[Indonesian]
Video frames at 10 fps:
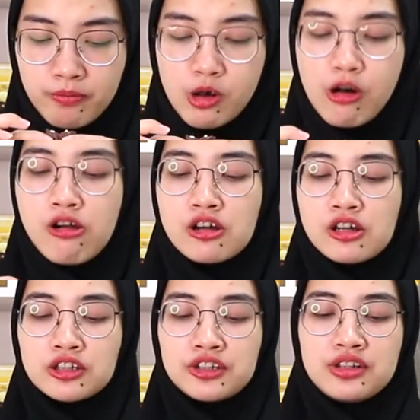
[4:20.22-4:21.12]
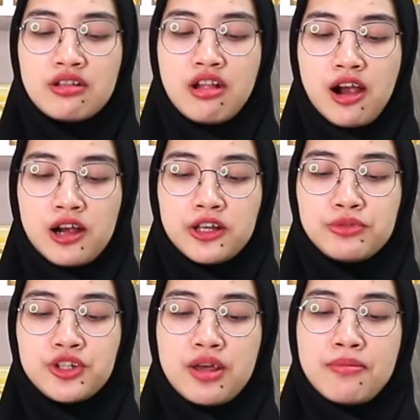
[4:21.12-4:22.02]
oh inilah yang
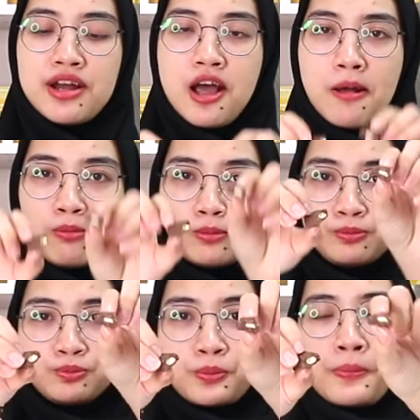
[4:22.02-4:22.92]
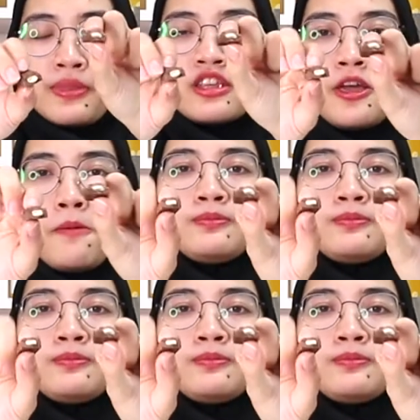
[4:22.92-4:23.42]
bikin dia beda nih